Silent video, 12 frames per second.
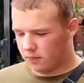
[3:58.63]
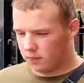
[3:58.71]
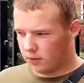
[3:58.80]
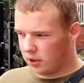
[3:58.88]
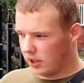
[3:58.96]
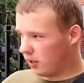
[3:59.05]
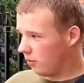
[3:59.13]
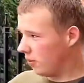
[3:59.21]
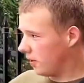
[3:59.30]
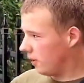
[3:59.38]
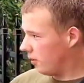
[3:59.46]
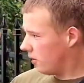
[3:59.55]
Budynek,
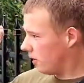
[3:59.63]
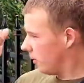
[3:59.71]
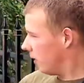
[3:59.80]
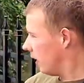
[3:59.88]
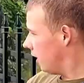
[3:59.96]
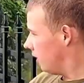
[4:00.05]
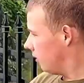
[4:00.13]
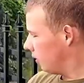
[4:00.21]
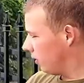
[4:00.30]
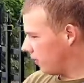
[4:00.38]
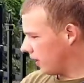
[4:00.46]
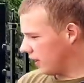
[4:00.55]
który znajduje się dalej, do
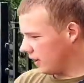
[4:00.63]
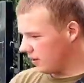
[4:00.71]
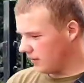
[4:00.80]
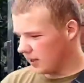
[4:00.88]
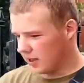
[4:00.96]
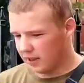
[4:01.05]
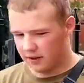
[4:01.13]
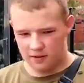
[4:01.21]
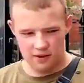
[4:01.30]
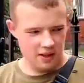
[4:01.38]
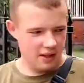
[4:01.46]
budówka tak zwana,